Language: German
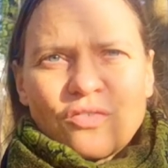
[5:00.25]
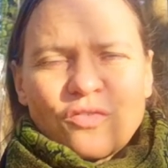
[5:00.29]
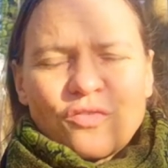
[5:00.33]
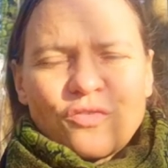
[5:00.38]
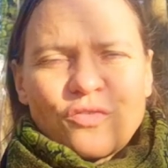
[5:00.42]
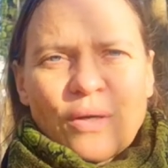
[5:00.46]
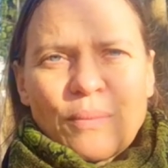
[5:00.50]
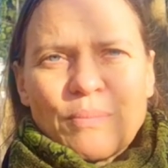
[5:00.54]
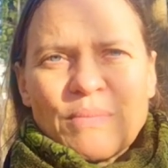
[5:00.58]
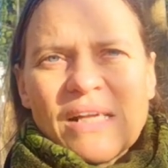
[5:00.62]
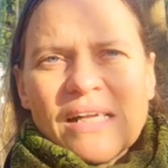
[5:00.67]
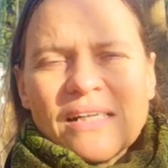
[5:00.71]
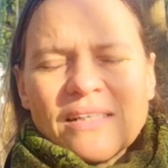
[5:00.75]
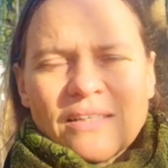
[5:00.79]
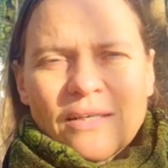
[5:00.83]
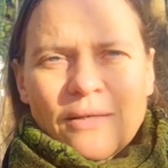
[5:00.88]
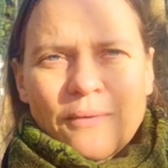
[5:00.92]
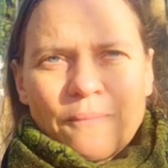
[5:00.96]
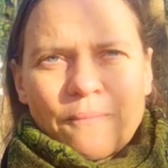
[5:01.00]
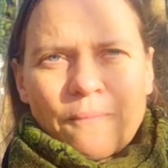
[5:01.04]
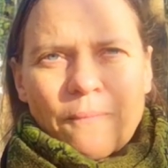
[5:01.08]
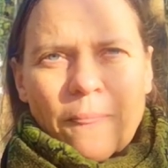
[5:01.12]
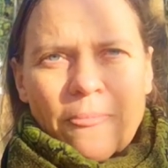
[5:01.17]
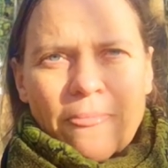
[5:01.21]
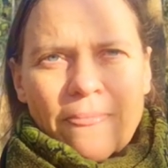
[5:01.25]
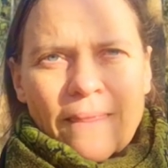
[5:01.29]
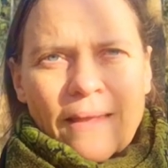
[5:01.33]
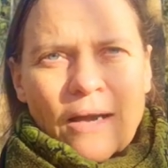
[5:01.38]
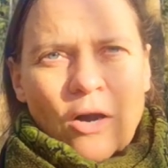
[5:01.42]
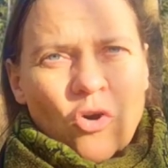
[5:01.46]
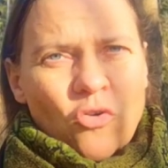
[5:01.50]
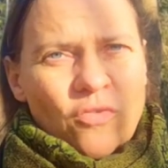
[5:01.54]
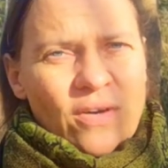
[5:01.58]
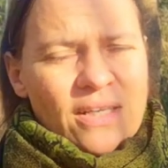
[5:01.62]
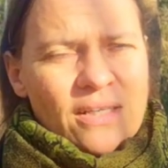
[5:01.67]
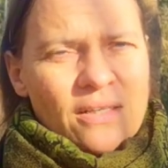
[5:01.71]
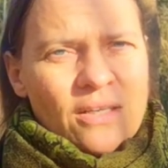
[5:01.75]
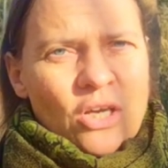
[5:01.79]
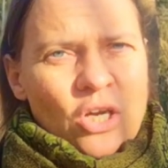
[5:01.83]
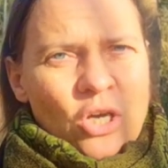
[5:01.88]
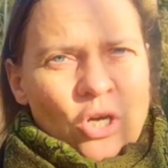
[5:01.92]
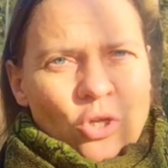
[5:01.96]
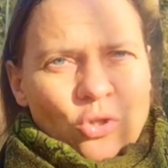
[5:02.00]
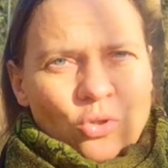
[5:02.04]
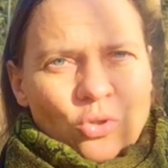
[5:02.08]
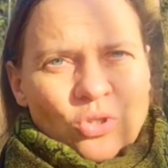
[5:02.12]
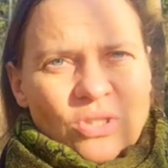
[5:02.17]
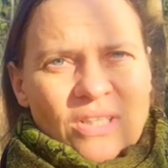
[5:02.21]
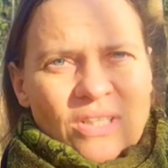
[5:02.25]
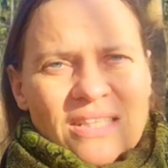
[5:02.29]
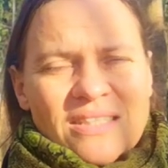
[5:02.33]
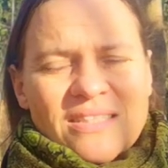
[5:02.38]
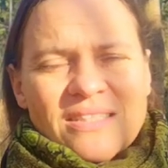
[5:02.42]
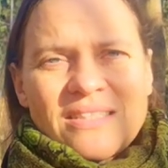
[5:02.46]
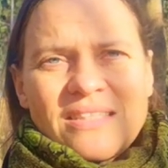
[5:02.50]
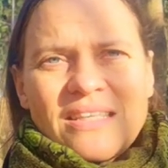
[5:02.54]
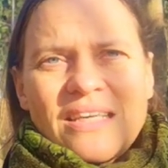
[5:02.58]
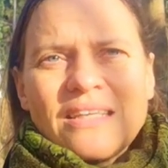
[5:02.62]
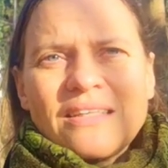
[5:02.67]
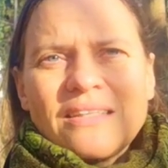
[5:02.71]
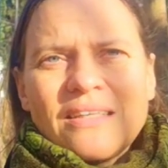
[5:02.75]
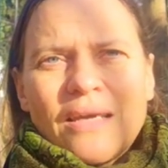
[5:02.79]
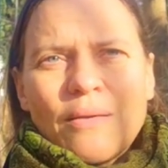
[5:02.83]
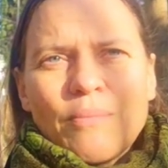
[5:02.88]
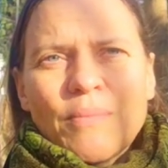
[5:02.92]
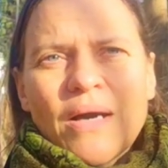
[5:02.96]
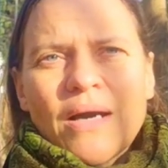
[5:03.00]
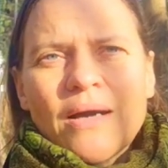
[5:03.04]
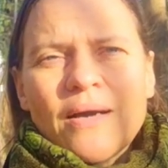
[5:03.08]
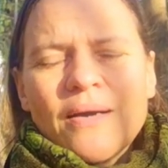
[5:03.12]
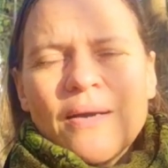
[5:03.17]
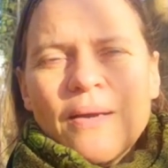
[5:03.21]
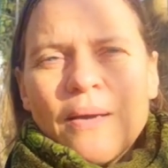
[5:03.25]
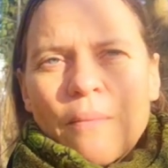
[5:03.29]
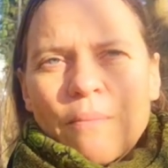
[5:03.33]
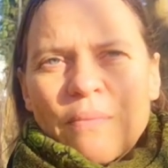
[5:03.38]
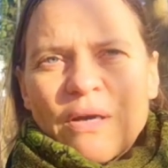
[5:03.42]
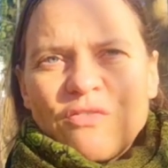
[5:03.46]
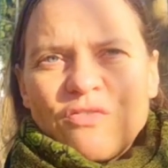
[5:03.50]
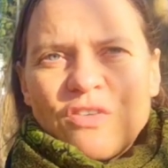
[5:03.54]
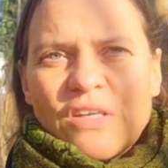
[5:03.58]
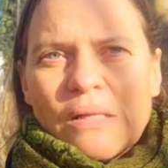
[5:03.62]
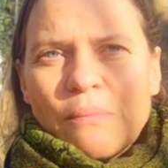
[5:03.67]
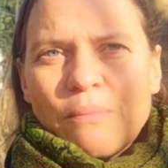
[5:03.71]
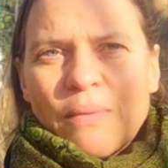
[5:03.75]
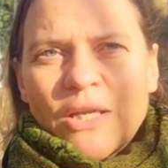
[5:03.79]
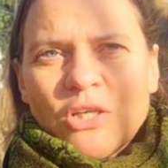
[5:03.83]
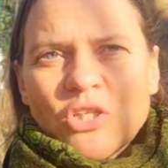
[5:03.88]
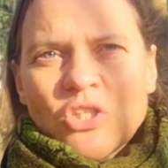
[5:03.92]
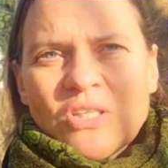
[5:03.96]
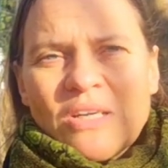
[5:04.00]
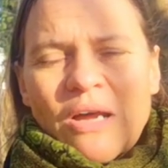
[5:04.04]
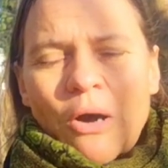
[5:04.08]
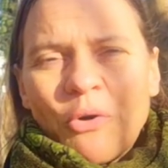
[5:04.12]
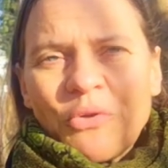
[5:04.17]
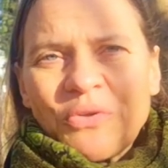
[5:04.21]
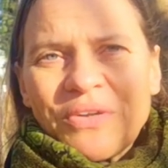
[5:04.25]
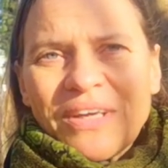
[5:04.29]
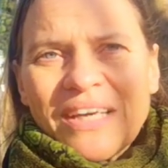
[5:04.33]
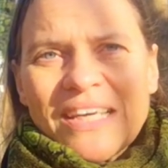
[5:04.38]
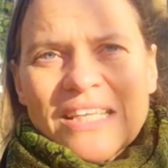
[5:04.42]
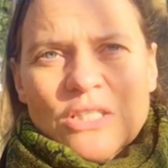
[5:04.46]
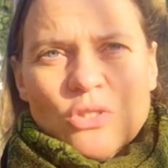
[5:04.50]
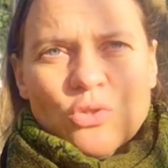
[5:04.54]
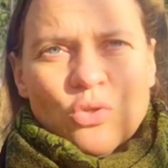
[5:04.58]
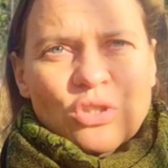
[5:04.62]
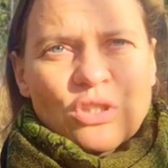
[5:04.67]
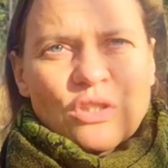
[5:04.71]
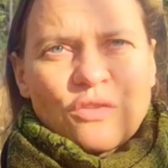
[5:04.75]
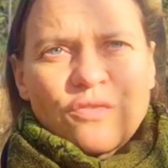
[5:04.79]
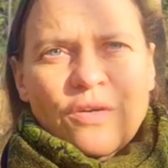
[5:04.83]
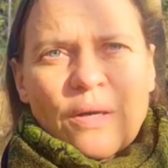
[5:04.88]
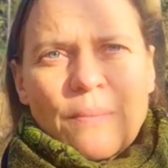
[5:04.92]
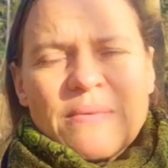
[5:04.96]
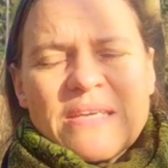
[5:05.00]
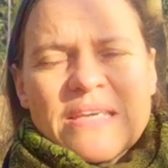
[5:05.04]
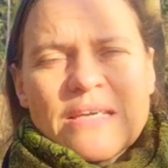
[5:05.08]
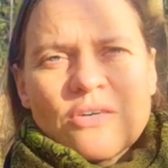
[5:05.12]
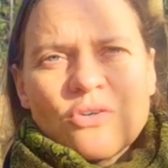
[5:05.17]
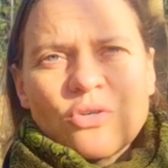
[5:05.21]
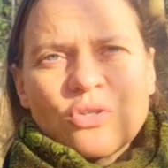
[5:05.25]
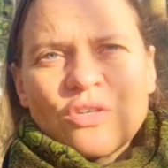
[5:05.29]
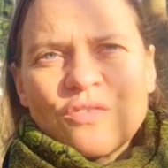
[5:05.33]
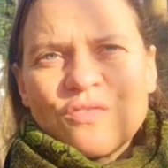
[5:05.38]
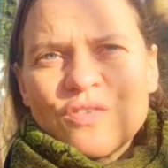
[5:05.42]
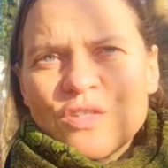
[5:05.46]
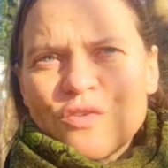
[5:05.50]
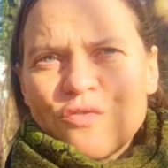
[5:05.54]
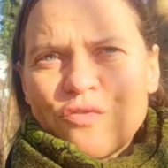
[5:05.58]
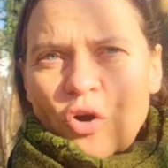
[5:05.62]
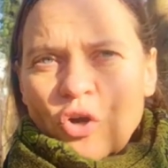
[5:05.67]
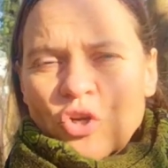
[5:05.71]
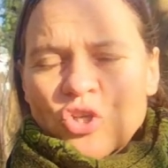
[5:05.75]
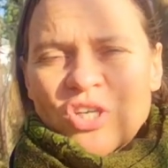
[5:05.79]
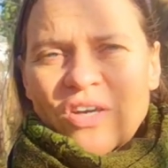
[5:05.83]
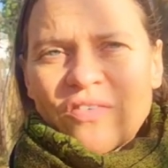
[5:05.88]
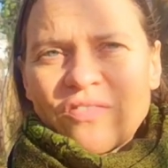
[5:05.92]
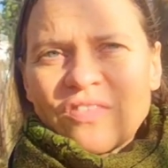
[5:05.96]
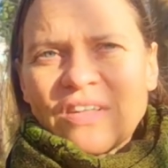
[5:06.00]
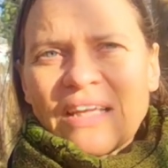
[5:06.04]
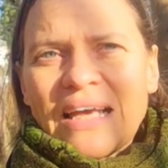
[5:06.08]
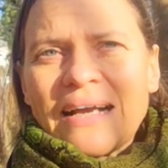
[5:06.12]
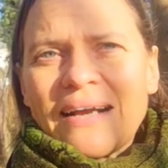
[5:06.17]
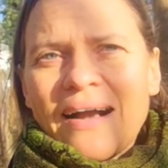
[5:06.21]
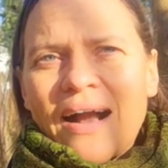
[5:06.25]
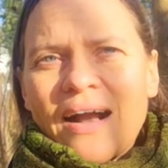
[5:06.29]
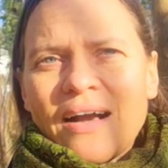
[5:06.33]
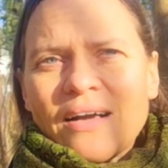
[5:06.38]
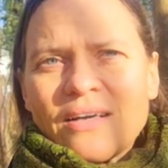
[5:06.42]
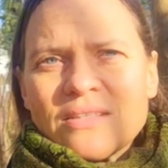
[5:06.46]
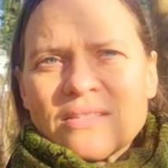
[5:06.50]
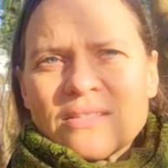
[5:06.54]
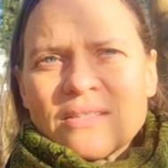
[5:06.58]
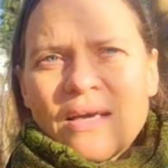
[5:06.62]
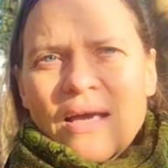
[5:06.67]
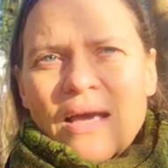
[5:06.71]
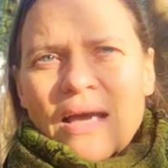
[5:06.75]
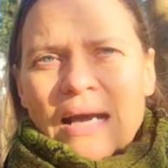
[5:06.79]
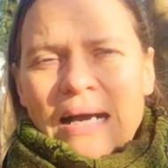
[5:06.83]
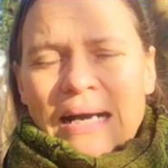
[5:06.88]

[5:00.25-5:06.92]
Familie. Auch wenn durch das C-Thema bei vielen Menschen auch ein Riss durch die Familie und gewisse Freundschaften gegangen ist.